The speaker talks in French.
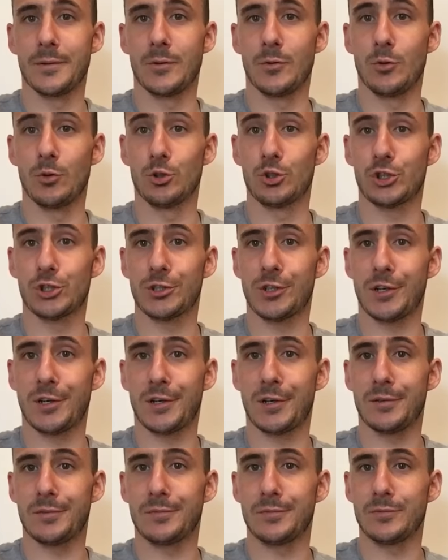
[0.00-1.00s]
le
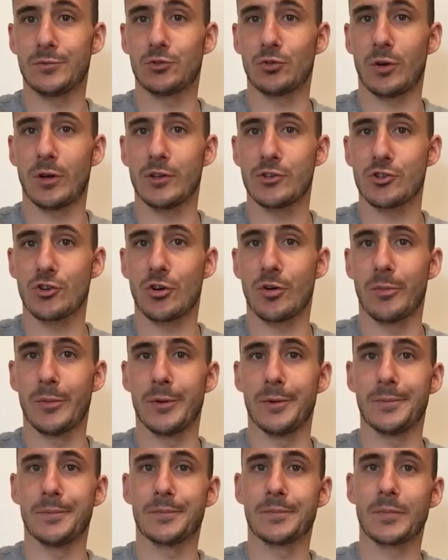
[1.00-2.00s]
chat sur la
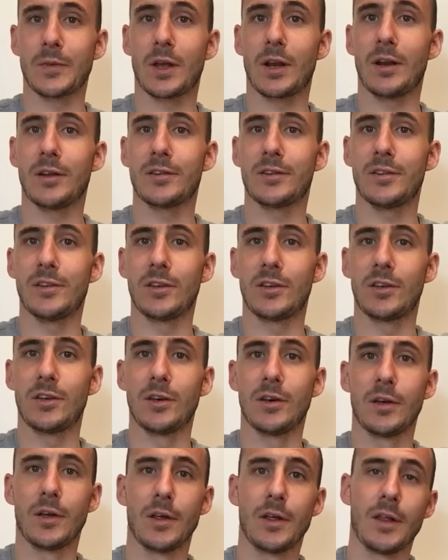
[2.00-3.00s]
jambe,
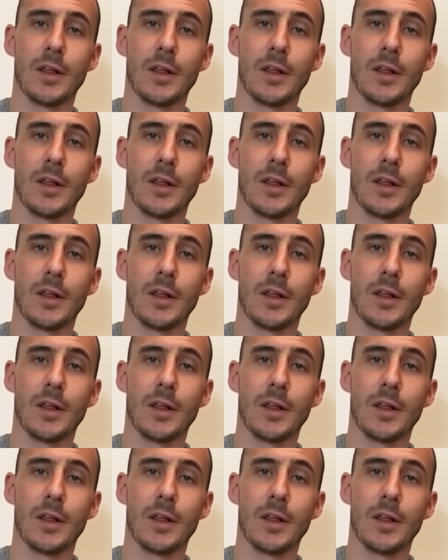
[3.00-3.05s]
classique,